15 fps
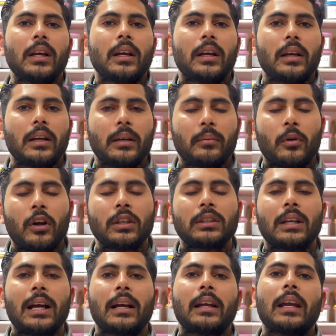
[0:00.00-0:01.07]

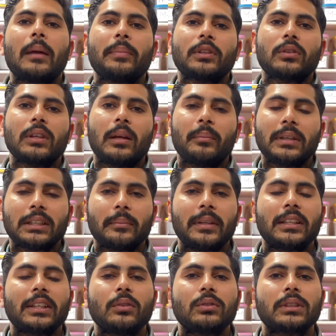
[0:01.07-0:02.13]
बहुत अगर आप इसको लंबे
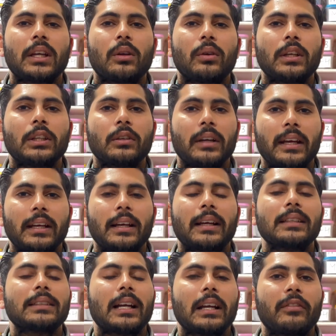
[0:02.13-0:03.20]
समय तक यूज करोगे तो कहीं ना
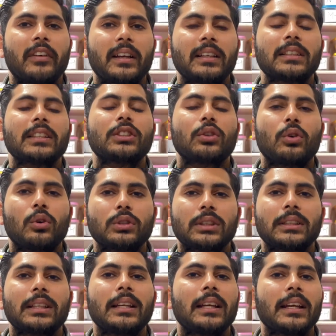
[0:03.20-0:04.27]
कहीं साइड इफेक्ट इससे शो हो
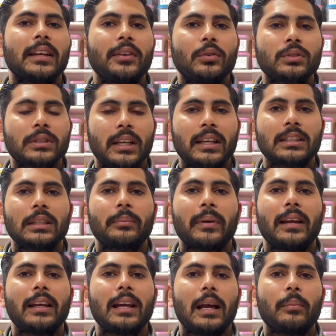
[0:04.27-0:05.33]
सकता है लेकिन यूज करने से
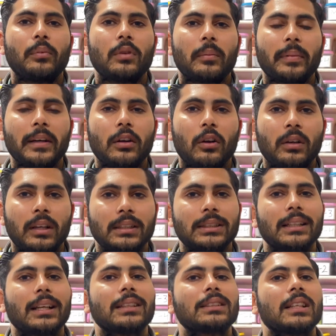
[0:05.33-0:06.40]
पहले आपको अपने डॉक्टर
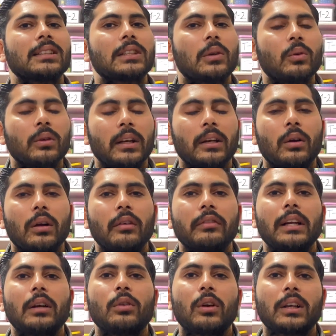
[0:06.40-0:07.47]
से कंसल्ट जरूर करना होगा
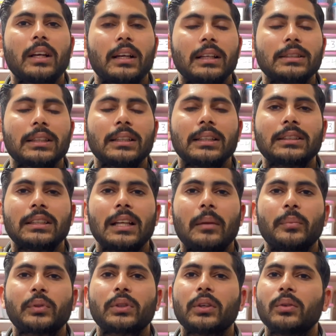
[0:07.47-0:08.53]
विदाउट डॉक्टर कंसल्टेशन
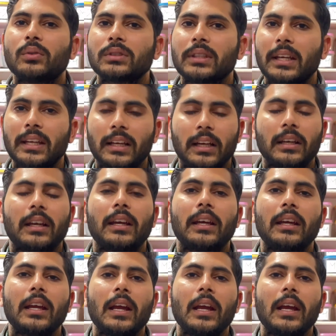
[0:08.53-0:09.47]
आप इसको यूज नहीं करना है